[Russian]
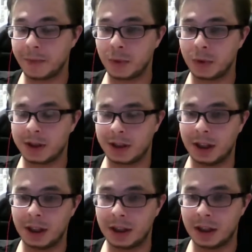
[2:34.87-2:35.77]
ну, то есть
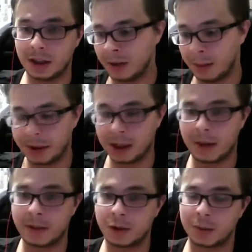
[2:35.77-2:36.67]
они не
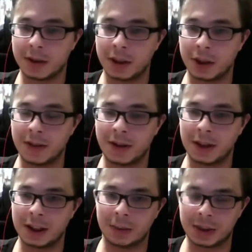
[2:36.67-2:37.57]
понимают, в чем различие
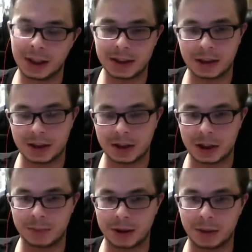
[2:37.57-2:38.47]
дивана там 30 тысяч,
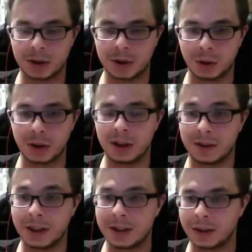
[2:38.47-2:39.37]
например, 100 и
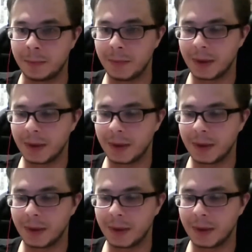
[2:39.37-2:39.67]
200,